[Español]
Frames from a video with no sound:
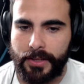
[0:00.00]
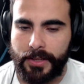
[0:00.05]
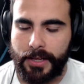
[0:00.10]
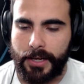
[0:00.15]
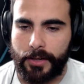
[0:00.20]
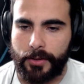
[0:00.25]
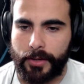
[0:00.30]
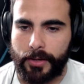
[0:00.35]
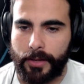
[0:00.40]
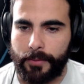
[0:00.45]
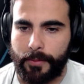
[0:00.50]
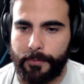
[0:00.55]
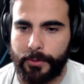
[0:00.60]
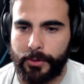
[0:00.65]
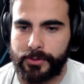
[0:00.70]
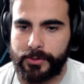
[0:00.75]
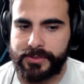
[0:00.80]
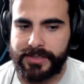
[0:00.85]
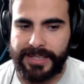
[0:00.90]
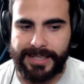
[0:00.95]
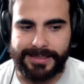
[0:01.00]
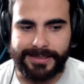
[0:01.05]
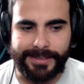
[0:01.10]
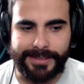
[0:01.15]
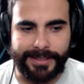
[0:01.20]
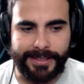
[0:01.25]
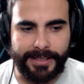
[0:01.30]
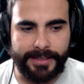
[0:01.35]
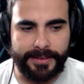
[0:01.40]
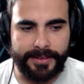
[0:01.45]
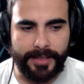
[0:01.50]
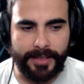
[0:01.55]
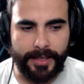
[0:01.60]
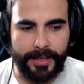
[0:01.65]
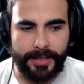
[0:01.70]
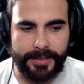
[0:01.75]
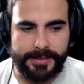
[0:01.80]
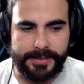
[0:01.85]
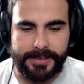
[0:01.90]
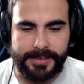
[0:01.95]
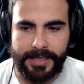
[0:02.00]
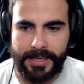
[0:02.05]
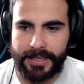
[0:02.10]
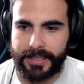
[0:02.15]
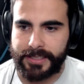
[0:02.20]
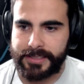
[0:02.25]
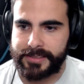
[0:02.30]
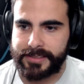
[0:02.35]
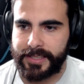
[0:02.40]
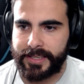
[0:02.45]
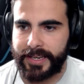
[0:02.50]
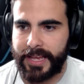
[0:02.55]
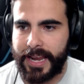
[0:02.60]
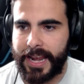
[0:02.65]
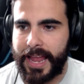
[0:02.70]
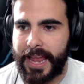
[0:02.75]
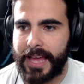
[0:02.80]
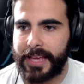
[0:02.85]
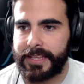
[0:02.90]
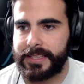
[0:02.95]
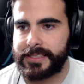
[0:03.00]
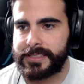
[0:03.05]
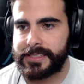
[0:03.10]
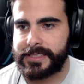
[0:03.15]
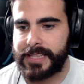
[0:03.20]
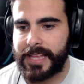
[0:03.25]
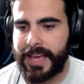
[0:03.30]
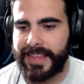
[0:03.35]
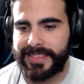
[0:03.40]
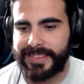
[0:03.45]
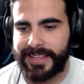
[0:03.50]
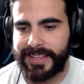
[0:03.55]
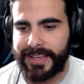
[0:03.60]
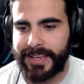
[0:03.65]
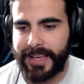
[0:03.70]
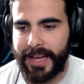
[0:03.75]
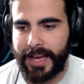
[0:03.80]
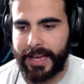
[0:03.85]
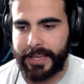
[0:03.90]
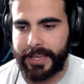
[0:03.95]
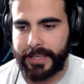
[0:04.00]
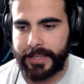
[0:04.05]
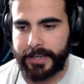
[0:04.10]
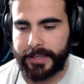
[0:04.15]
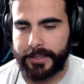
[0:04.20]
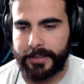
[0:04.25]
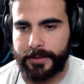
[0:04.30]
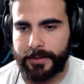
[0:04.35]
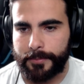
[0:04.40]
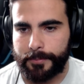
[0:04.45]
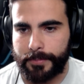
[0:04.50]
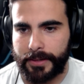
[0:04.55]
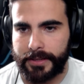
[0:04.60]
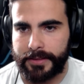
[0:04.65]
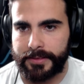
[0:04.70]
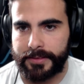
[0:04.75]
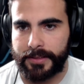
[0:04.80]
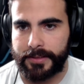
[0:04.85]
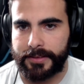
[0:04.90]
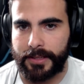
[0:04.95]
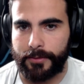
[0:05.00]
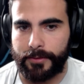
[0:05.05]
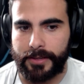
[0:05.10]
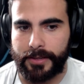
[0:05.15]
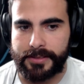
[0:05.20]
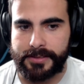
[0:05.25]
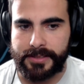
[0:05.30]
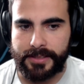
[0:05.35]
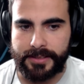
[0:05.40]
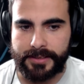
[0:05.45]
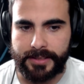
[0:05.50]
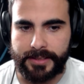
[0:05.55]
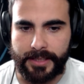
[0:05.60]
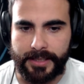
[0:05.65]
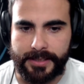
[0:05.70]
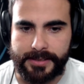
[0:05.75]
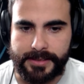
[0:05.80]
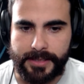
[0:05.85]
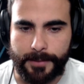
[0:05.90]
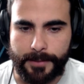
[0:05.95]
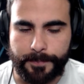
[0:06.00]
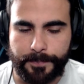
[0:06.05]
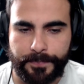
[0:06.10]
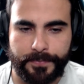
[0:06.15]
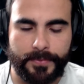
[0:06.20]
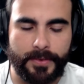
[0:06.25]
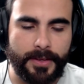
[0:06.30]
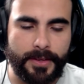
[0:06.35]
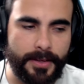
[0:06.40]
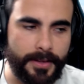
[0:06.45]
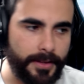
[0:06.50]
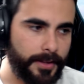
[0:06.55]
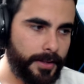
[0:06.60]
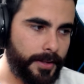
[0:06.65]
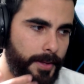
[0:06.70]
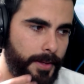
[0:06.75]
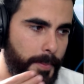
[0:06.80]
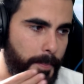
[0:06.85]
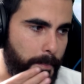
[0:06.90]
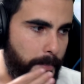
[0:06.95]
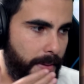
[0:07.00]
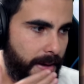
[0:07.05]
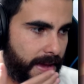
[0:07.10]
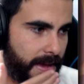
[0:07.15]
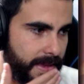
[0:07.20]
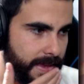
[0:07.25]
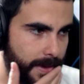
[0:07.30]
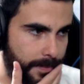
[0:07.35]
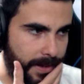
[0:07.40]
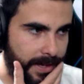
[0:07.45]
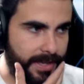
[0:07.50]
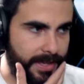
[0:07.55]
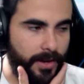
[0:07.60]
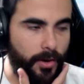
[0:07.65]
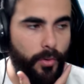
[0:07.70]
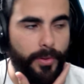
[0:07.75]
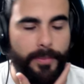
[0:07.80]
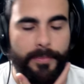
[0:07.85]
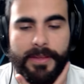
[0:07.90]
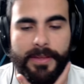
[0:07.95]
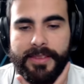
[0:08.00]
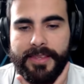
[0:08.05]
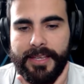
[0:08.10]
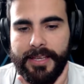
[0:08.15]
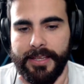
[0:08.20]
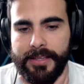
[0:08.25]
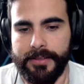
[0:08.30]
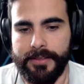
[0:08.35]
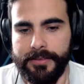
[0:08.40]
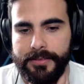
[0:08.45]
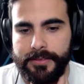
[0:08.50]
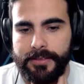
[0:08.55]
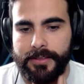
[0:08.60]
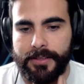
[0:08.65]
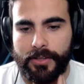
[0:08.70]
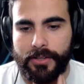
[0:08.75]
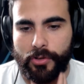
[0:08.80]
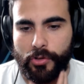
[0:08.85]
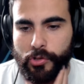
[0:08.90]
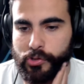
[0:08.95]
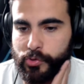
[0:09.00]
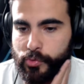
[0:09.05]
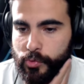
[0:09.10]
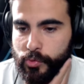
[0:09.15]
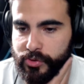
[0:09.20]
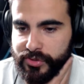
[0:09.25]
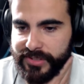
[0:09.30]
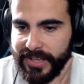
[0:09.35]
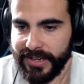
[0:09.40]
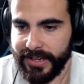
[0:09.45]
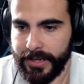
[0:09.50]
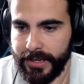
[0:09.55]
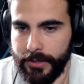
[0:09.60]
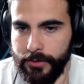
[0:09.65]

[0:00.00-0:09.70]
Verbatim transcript: Ahora vámonos a la siguiente isla, que sería la isla de aire. Para intentarlo en la siguiente isla. Vaya, vaya. Obviamente nos gustaría y